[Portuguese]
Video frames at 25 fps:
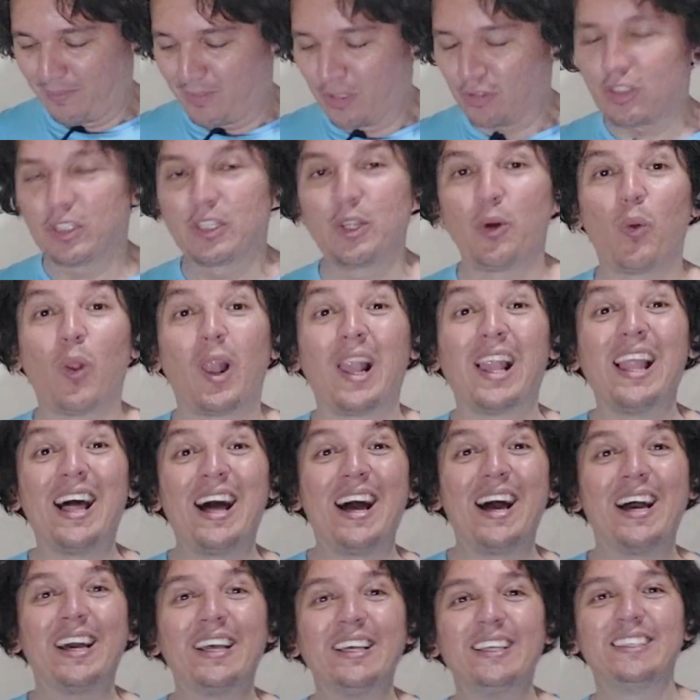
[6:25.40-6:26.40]
Deixa teu
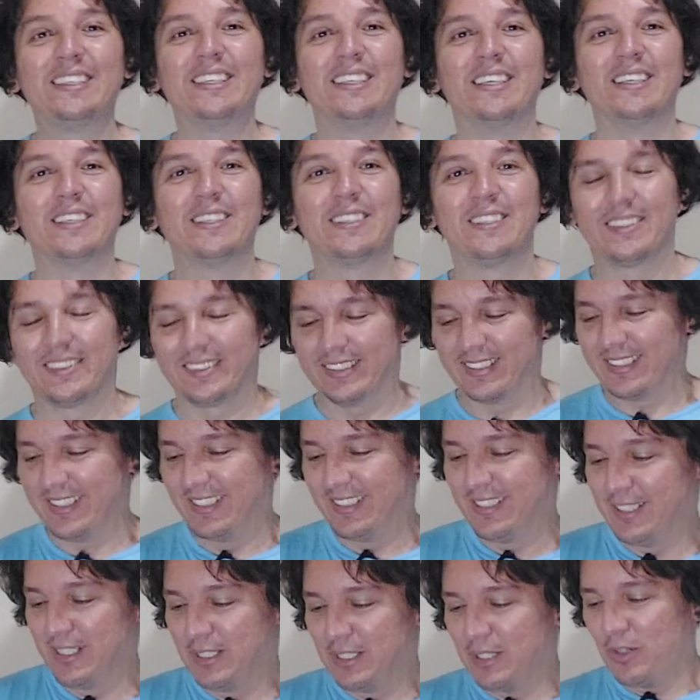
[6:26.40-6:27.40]
like.
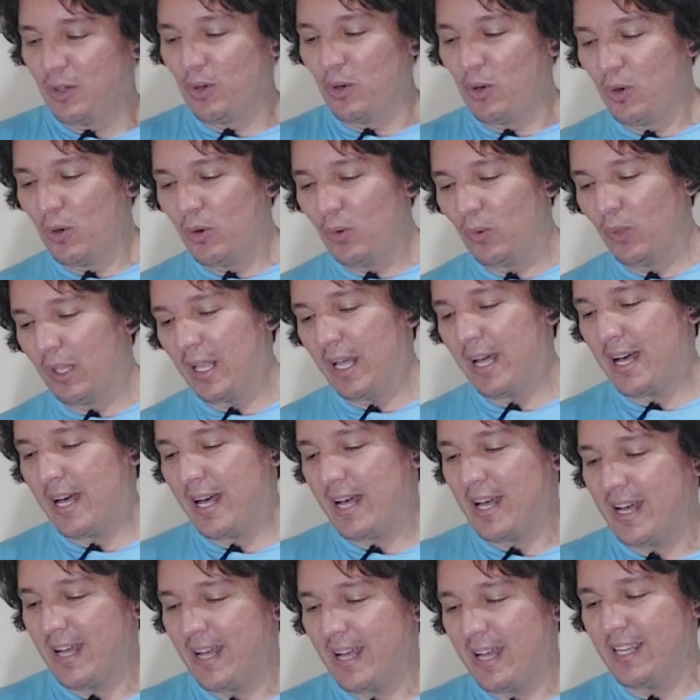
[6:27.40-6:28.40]
O
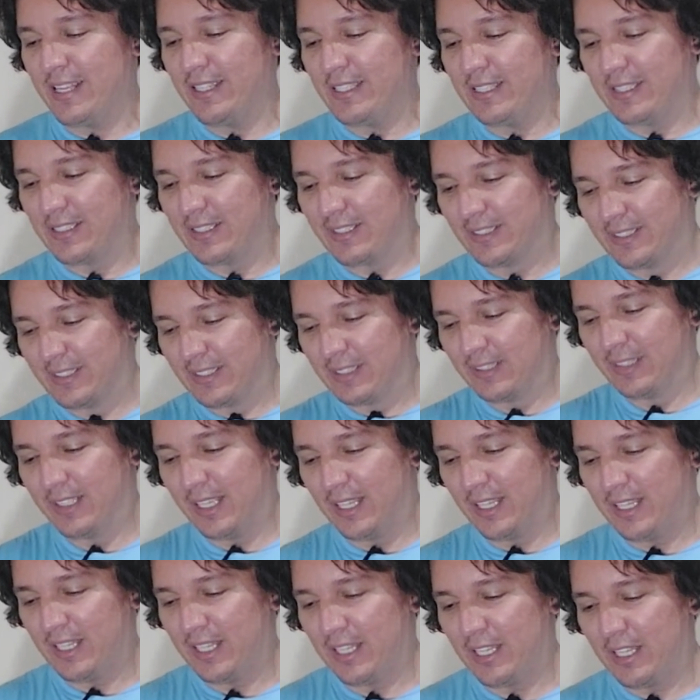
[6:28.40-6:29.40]
like.
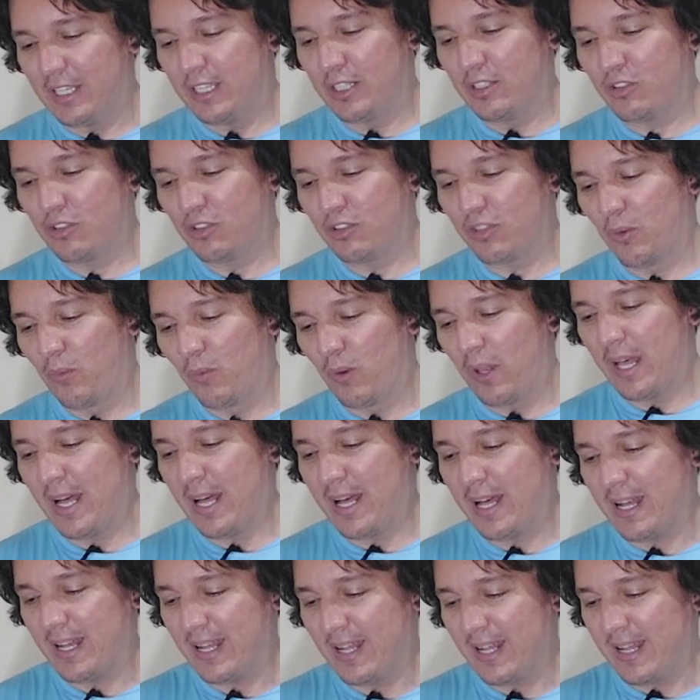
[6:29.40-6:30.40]
Deixa um
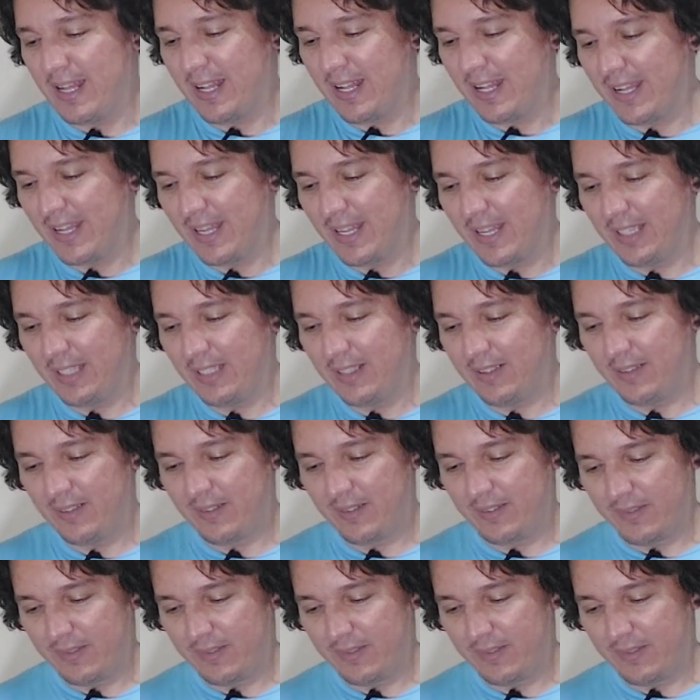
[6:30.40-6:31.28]
like.